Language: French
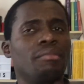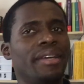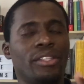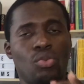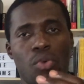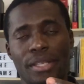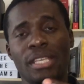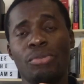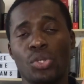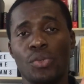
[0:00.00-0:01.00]
Et troisième
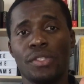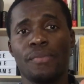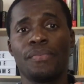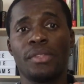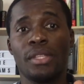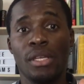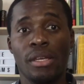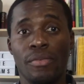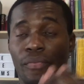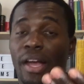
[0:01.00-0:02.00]
chose,
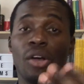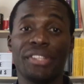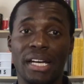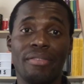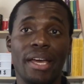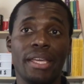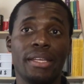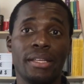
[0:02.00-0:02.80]
faire un travail